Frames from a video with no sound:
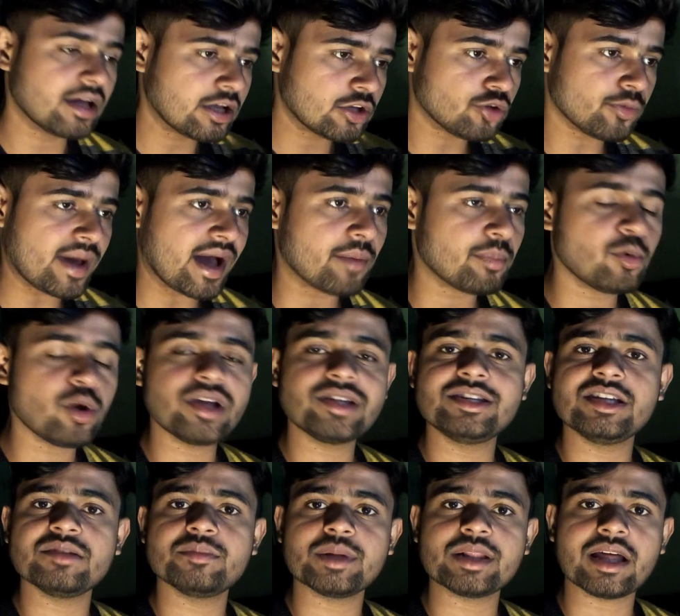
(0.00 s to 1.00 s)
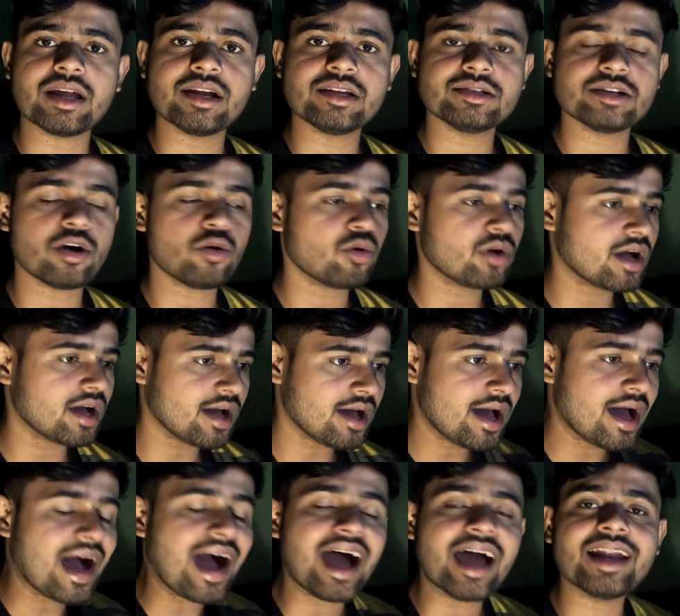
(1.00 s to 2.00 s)
तो मैं आपको एक चीज़ बताना चाहूँगा
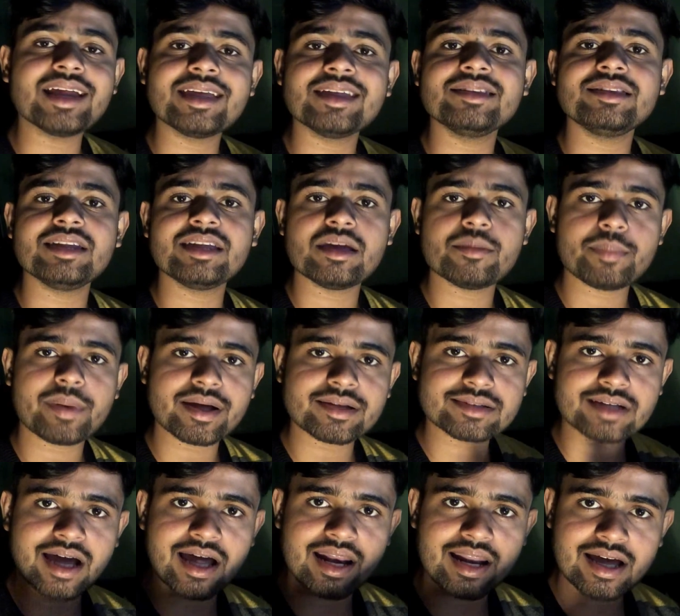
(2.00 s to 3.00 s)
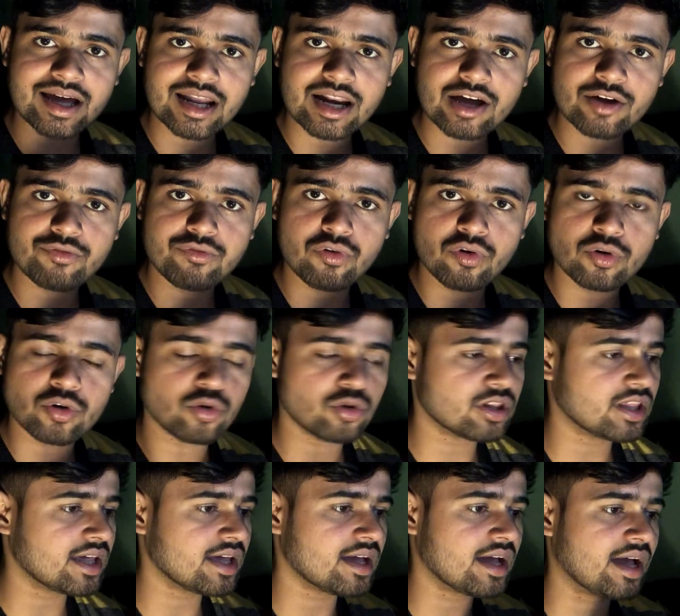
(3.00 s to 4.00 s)
हर किसी के पास अलग अलग फ़ोन
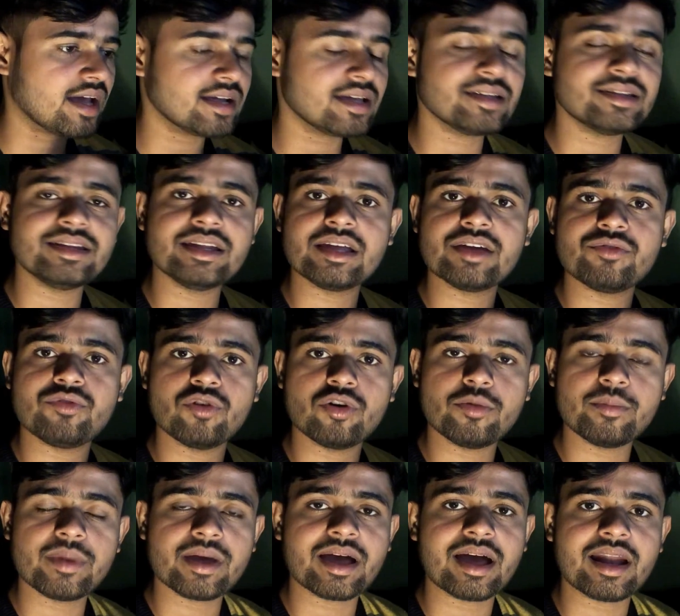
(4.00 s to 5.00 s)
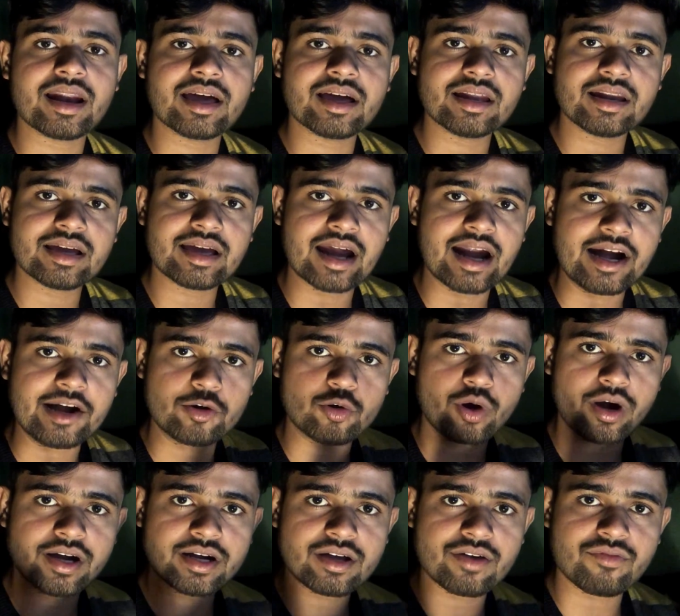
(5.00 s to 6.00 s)
होते हैं हर किसी के फ़ोन में अलग अलग
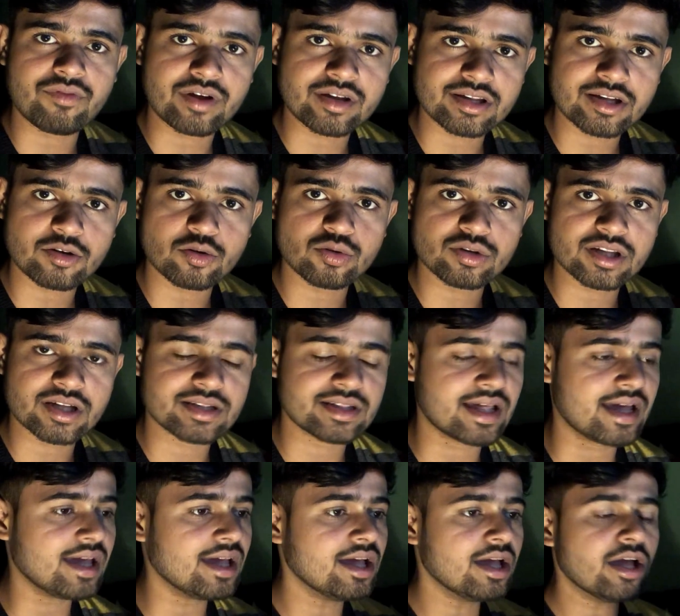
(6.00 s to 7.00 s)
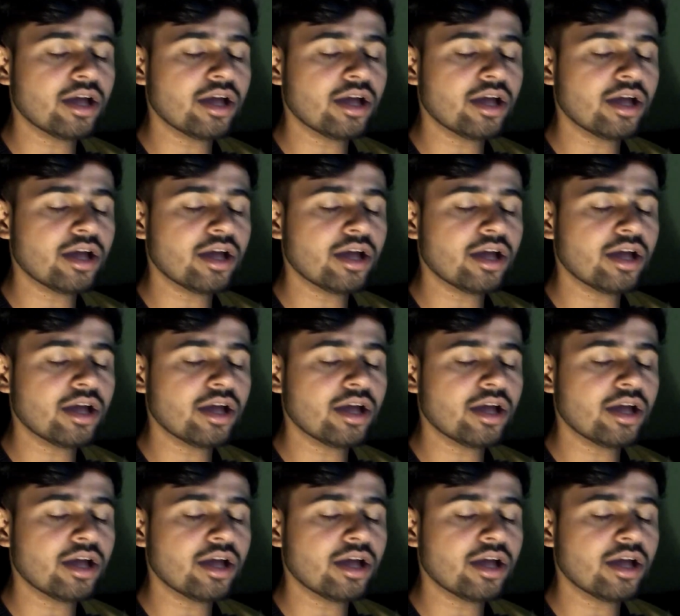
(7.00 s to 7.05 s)
एंड्रॉयड का वर्जन हो सकता है